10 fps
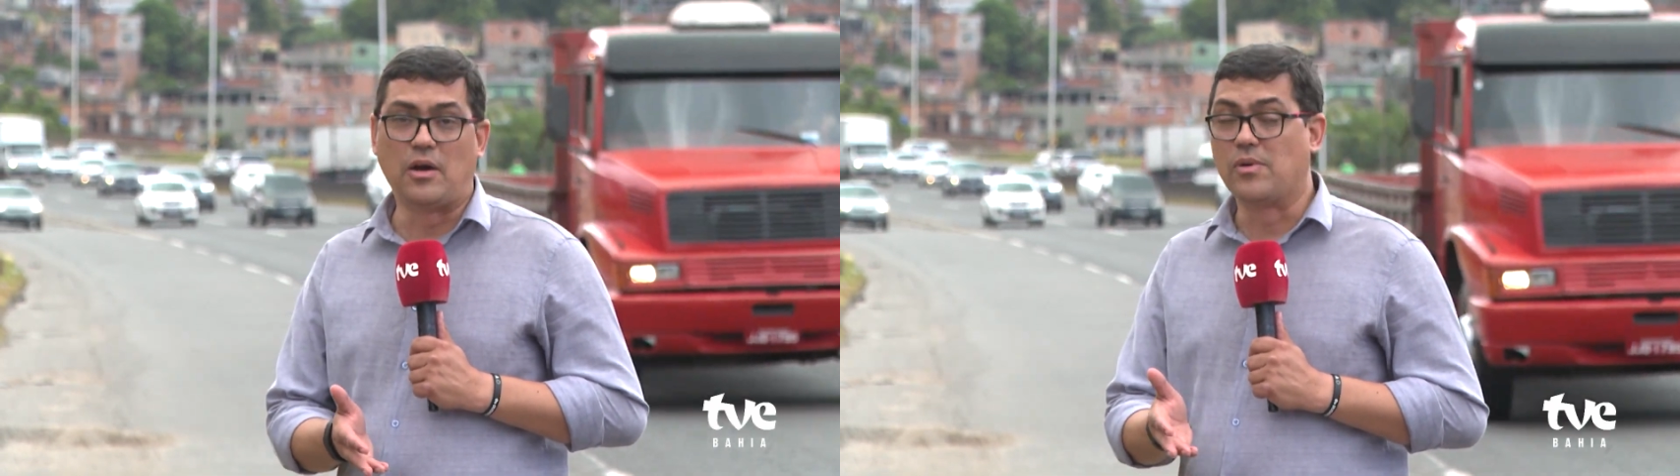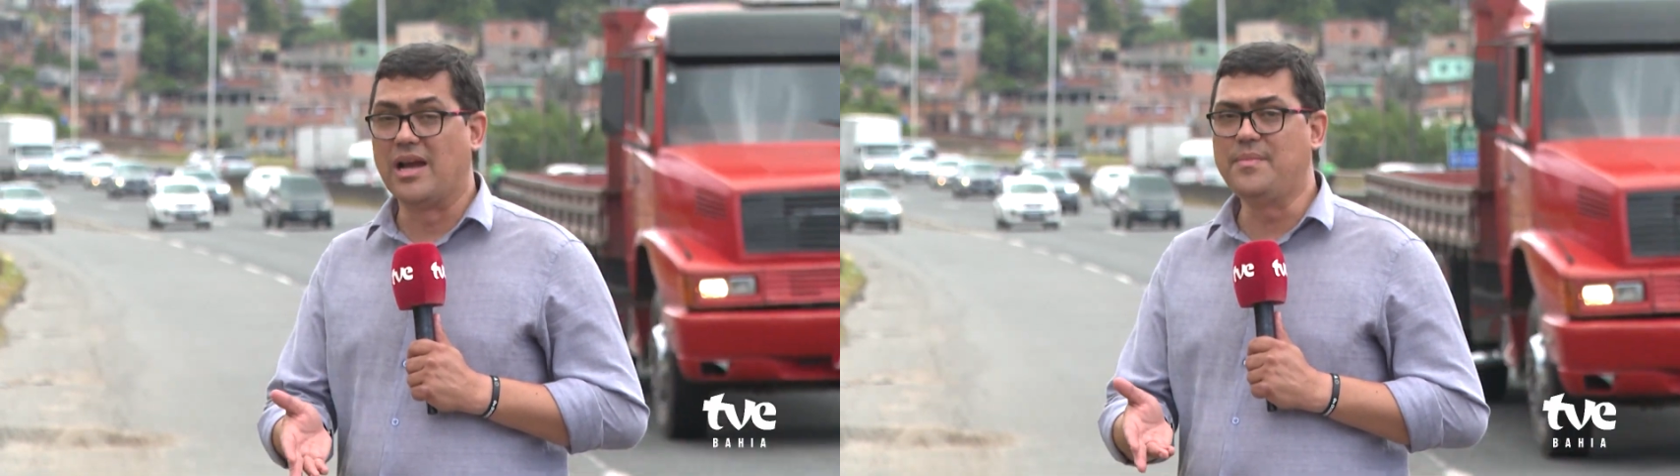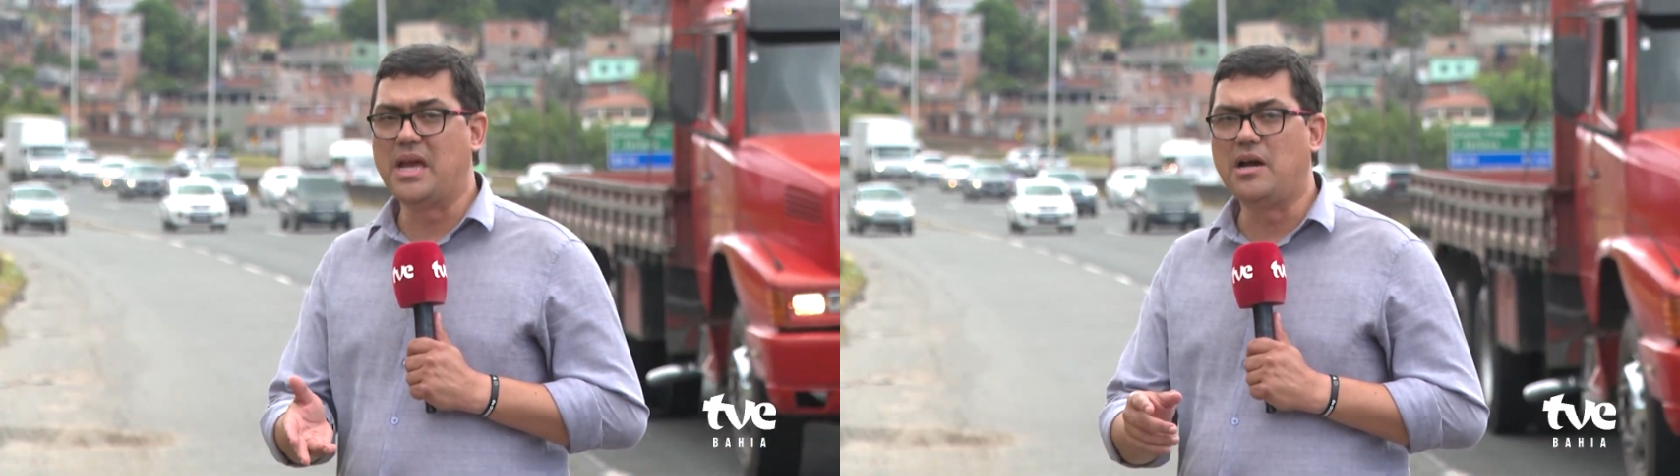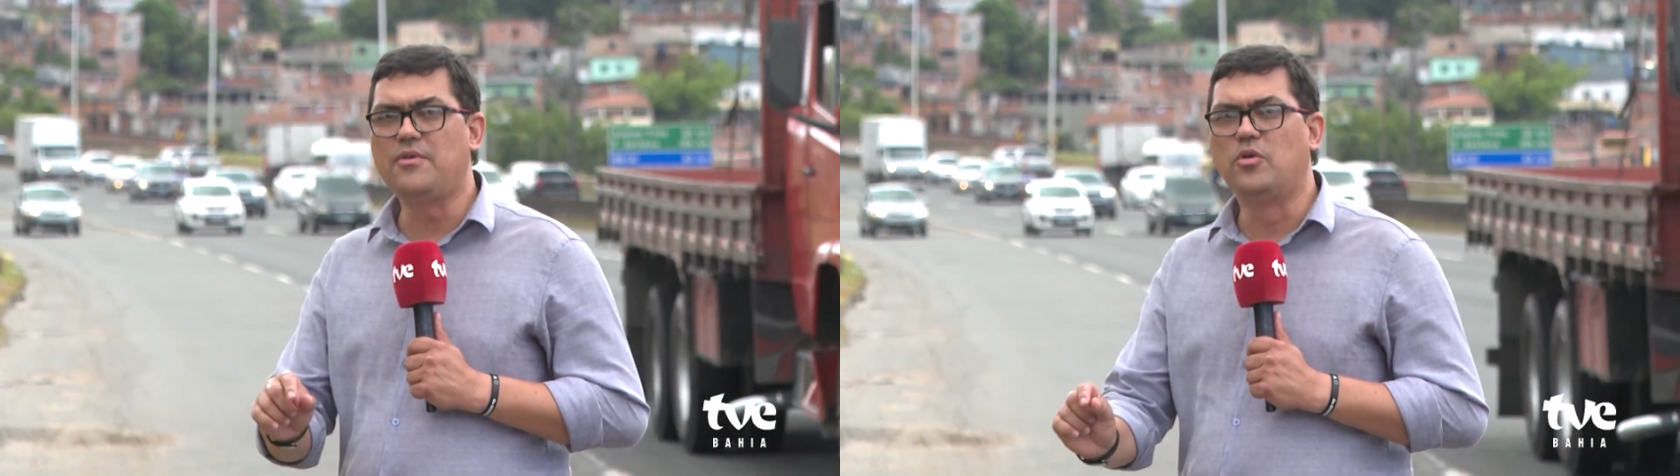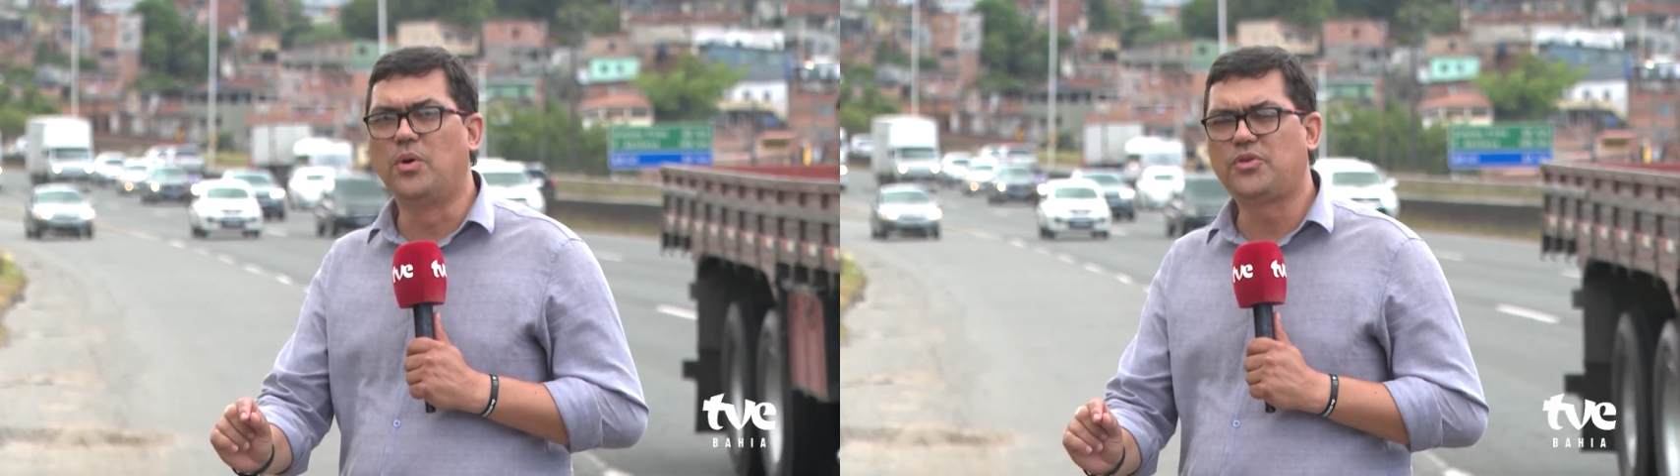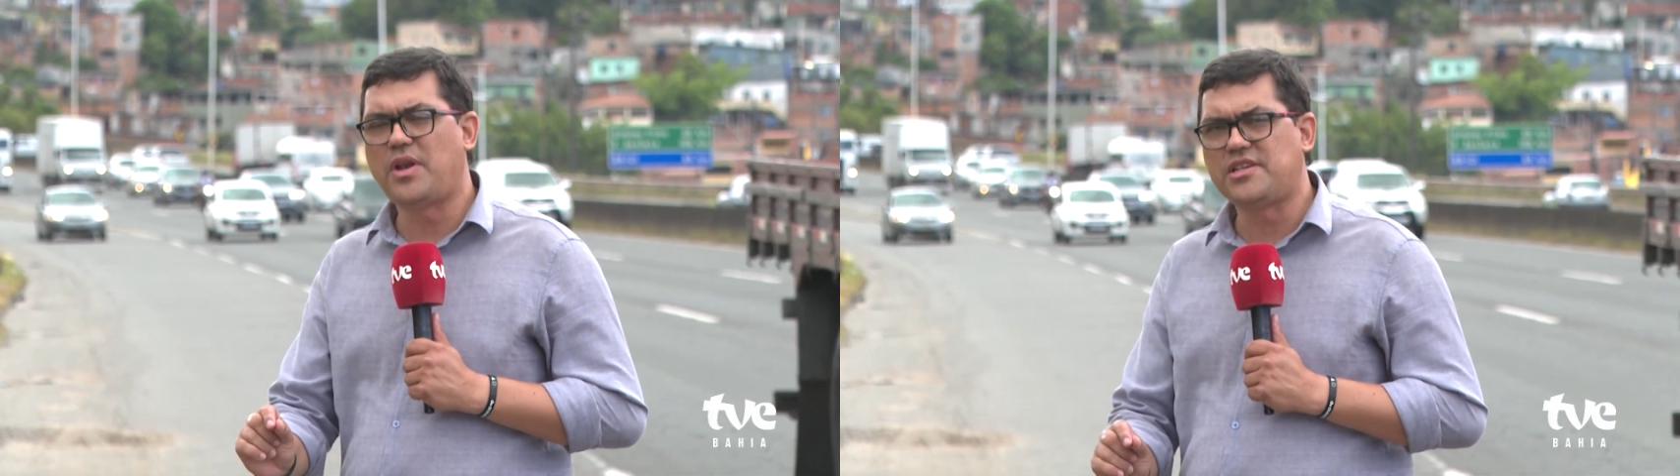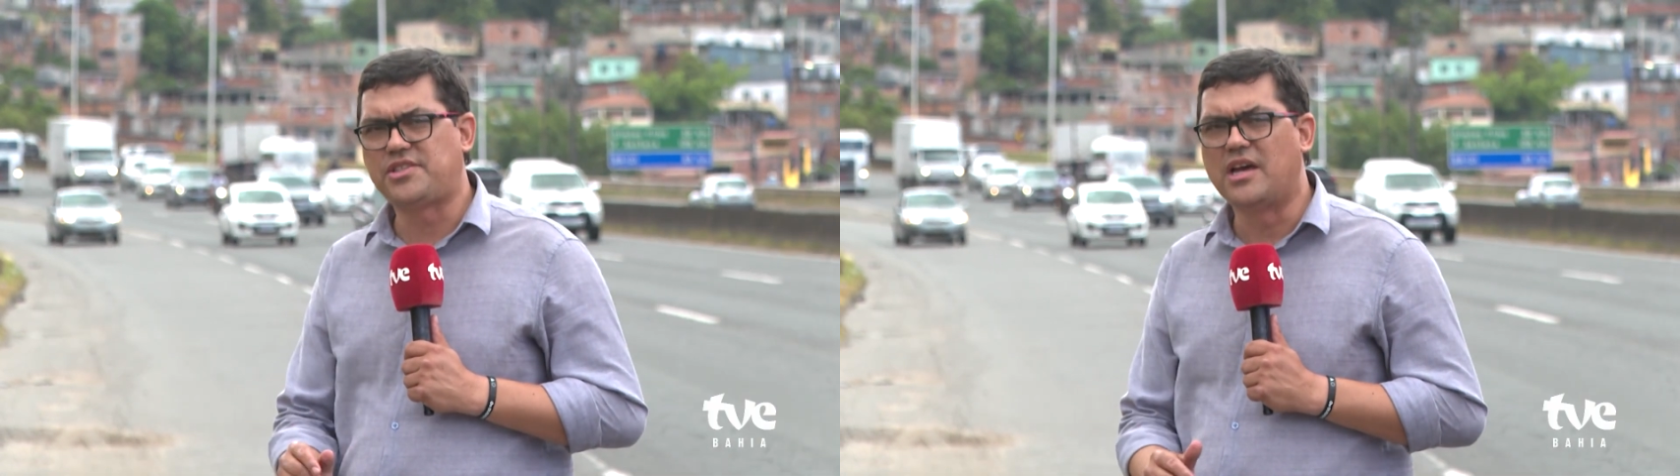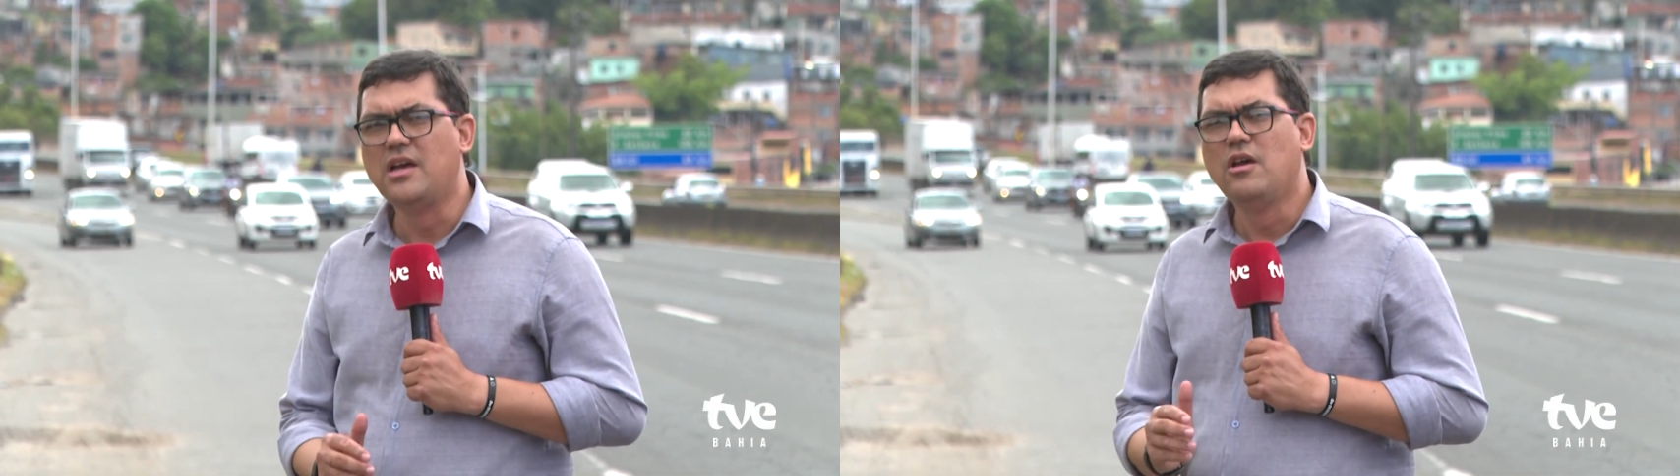o caminhão e o motorista